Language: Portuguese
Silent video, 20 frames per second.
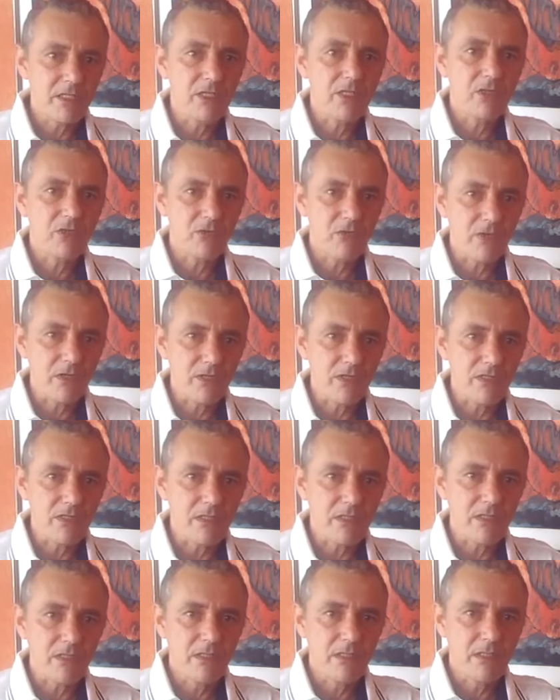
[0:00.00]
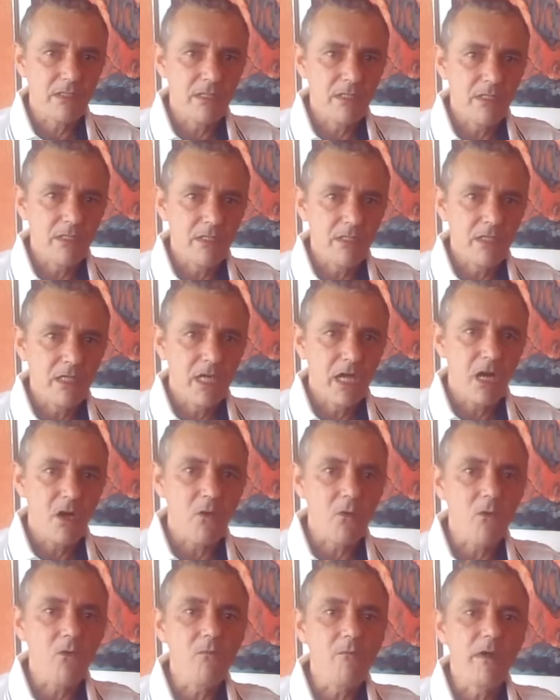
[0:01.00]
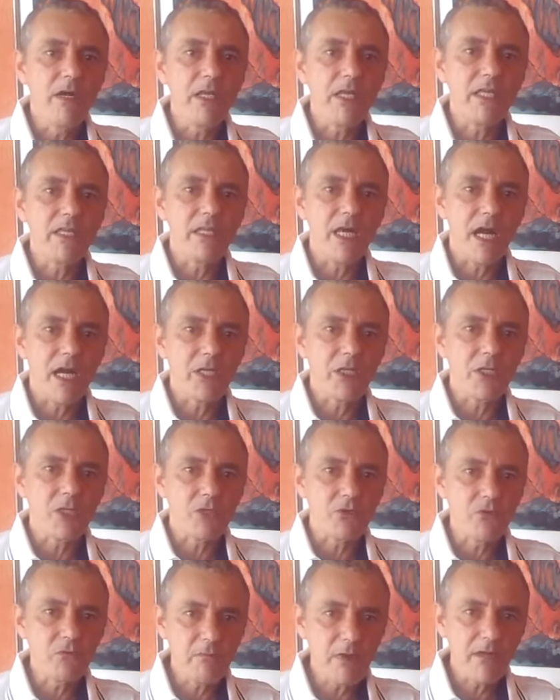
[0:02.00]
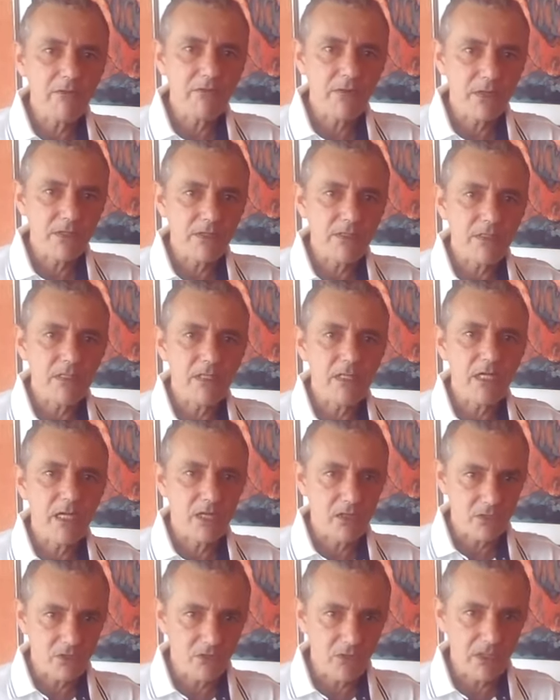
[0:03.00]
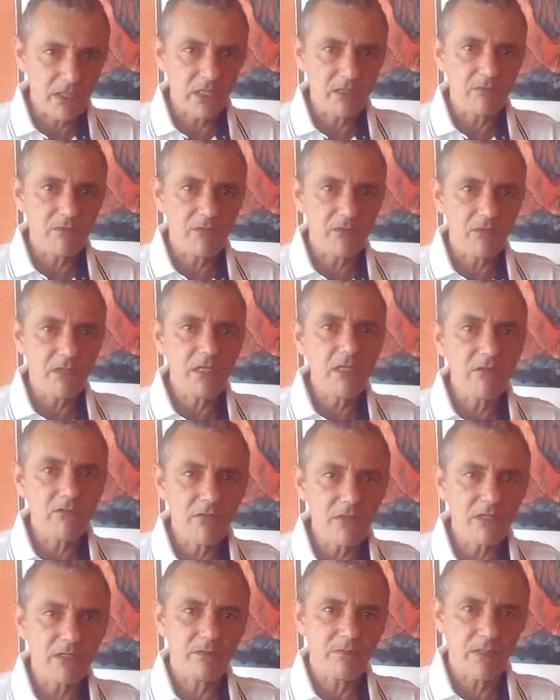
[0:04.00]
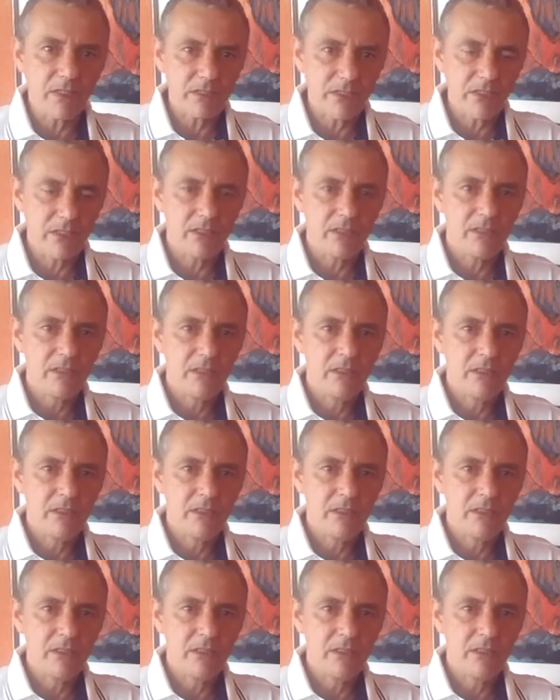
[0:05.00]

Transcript: que nós, a humanidade de superfície, escolhemos, infelizmente.